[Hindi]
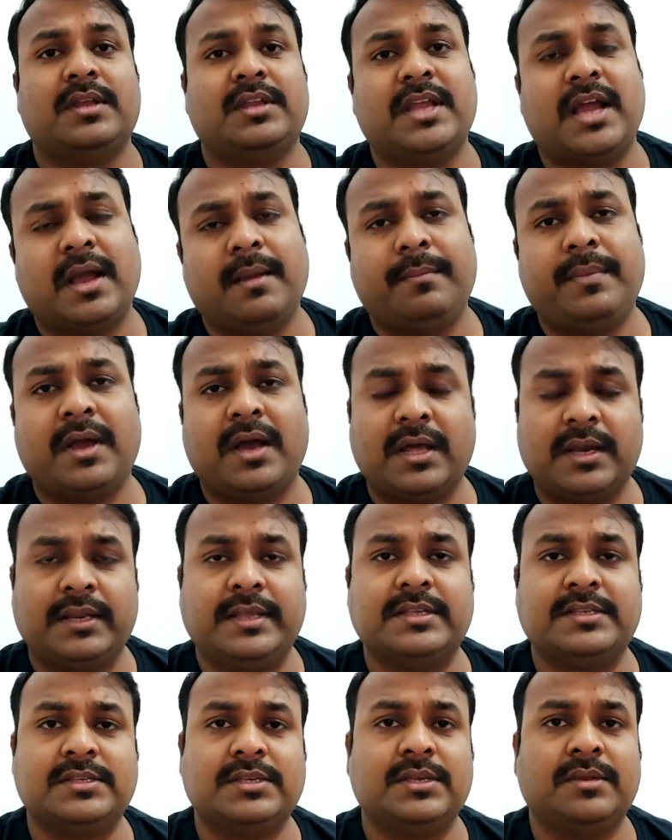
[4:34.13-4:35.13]
यहाँ पे हर
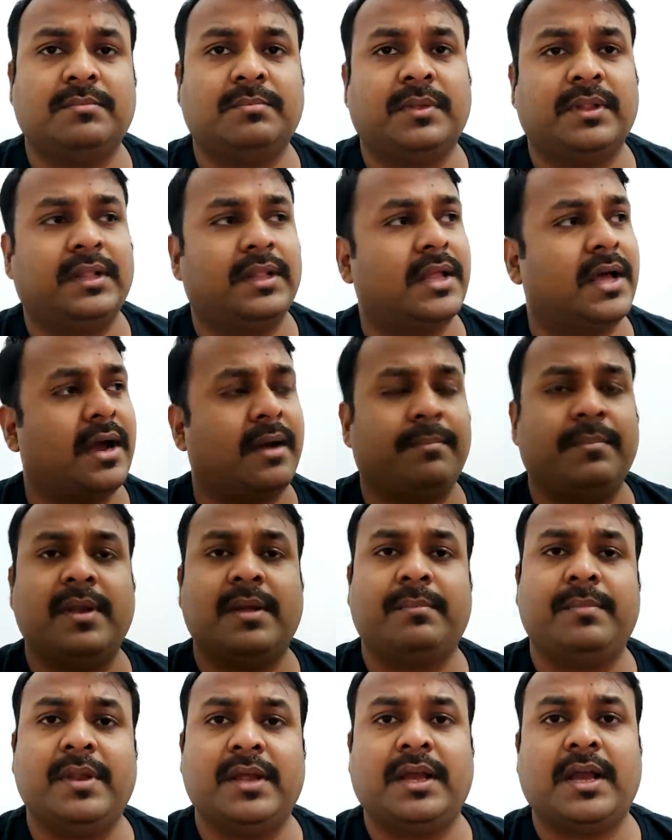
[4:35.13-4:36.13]
किसी बंदा अपने
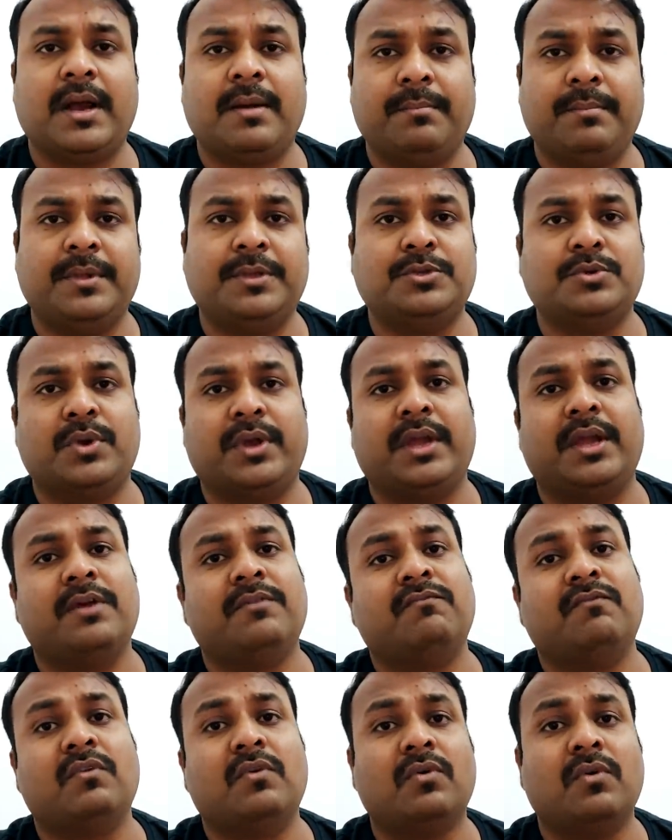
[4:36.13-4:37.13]
अपने काम में जो है
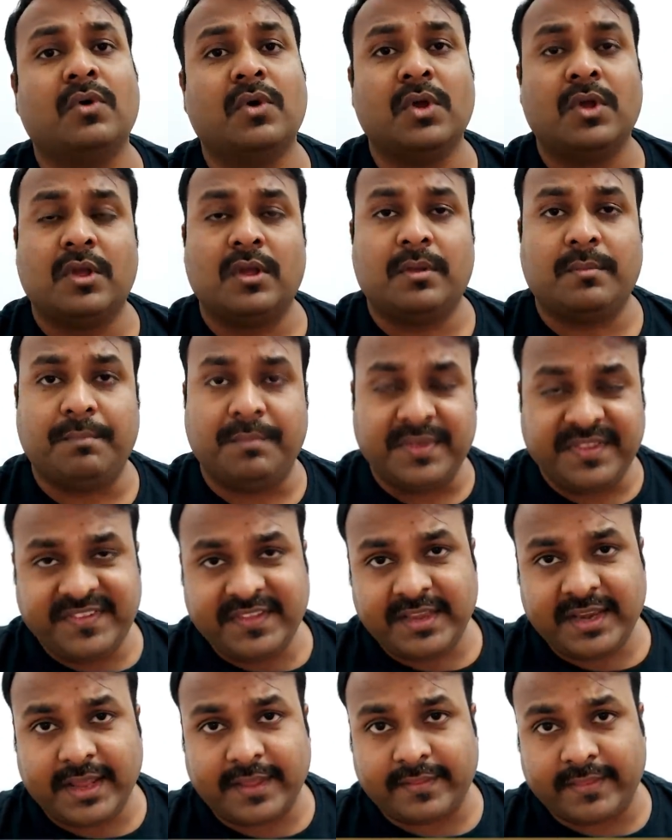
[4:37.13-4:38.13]
वो
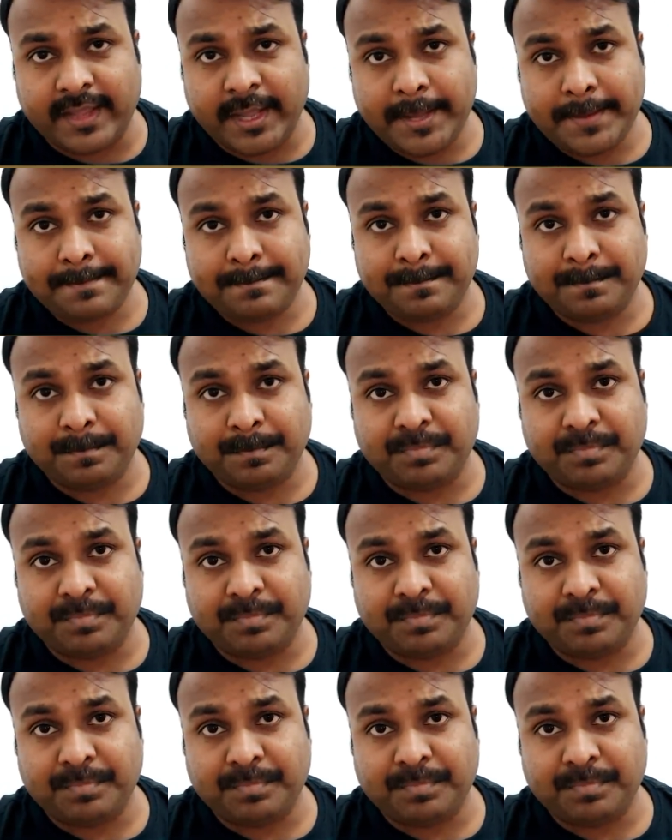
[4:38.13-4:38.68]
बिज़ी रहता है